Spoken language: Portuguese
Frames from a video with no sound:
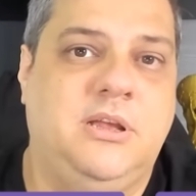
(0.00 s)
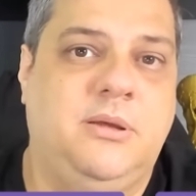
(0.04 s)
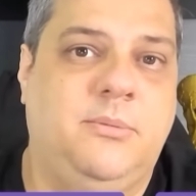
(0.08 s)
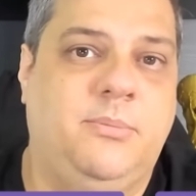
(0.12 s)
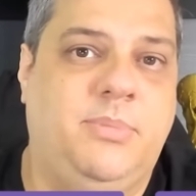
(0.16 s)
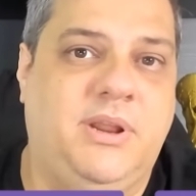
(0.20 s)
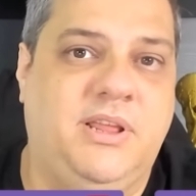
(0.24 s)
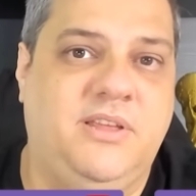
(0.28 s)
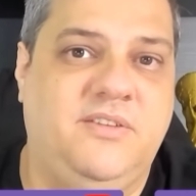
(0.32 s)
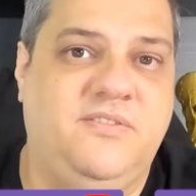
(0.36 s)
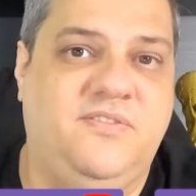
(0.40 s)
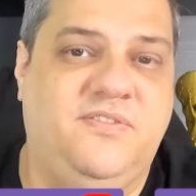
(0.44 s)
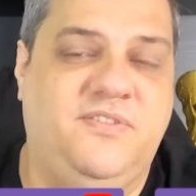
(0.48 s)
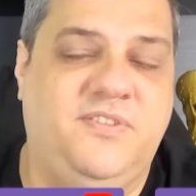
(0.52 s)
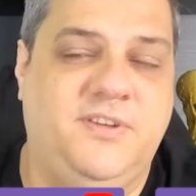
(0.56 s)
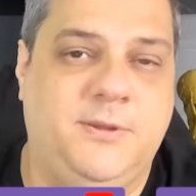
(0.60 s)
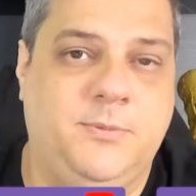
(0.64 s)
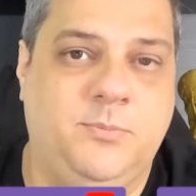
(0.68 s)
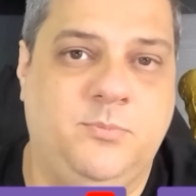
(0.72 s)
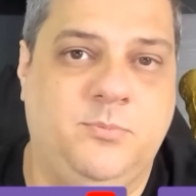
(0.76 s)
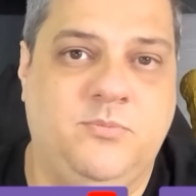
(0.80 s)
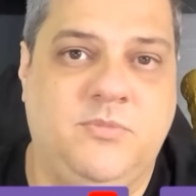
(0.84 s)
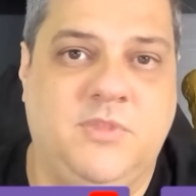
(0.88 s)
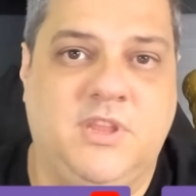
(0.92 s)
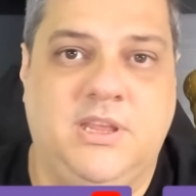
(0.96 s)
para,
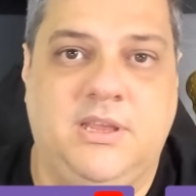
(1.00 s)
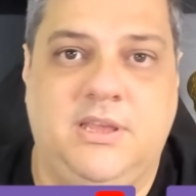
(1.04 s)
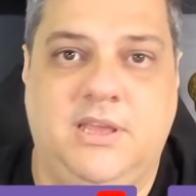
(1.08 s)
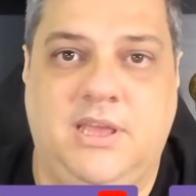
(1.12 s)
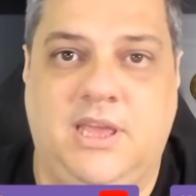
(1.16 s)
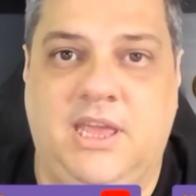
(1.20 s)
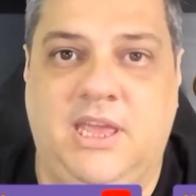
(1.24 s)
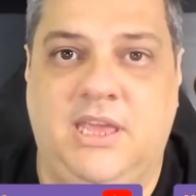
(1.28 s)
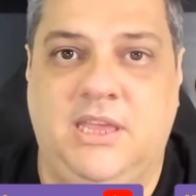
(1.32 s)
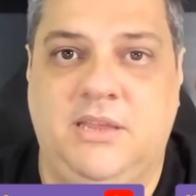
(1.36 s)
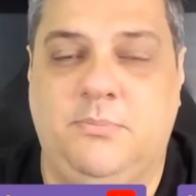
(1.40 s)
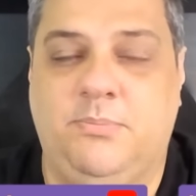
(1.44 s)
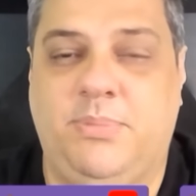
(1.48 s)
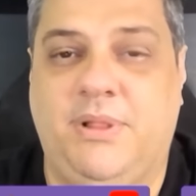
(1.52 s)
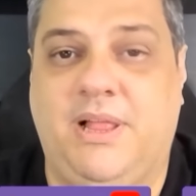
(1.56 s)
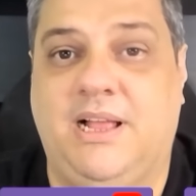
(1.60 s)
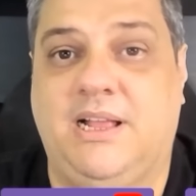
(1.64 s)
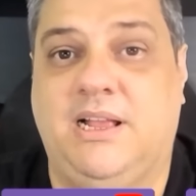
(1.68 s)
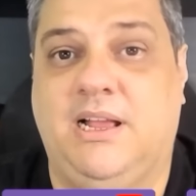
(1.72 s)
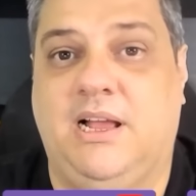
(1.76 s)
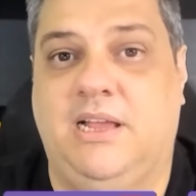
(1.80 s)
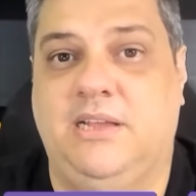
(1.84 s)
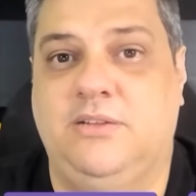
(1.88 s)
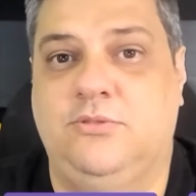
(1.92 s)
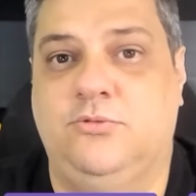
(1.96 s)
enfim, é,
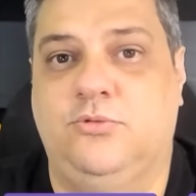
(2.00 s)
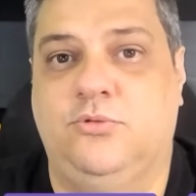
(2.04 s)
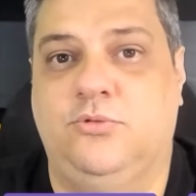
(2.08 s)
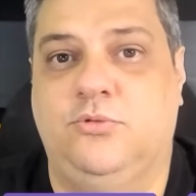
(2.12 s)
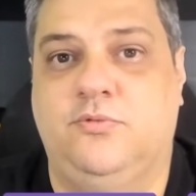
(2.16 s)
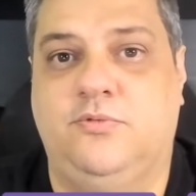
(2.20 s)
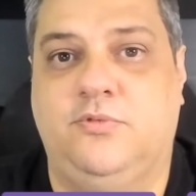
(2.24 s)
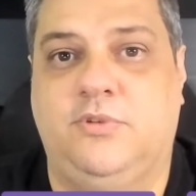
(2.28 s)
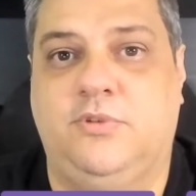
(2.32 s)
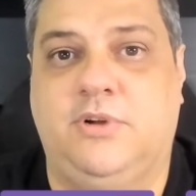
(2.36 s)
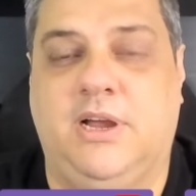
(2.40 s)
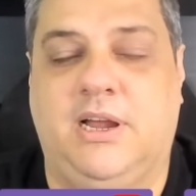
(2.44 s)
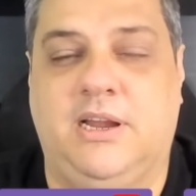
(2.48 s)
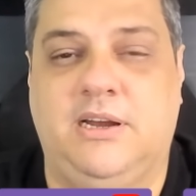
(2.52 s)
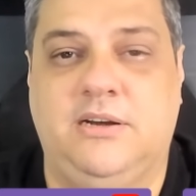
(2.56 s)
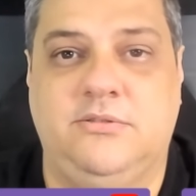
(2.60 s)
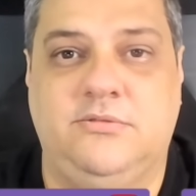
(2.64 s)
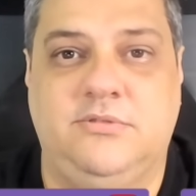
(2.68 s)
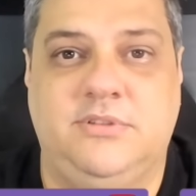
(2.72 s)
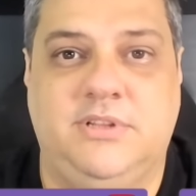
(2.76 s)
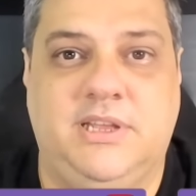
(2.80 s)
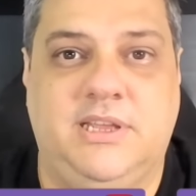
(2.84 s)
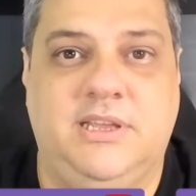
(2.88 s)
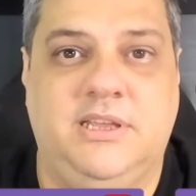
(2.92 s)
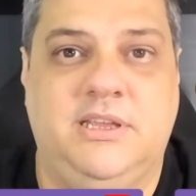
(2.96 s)
emplacar aí no novo
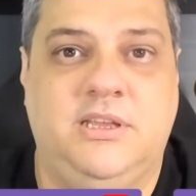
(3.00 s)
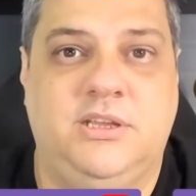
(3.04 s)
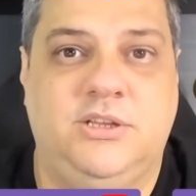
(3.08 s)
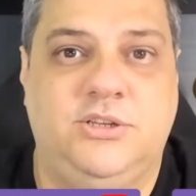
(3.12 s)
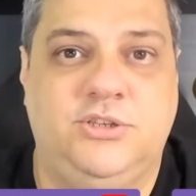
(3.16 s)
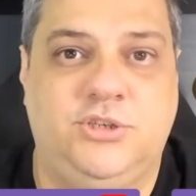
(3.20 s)
cargo né,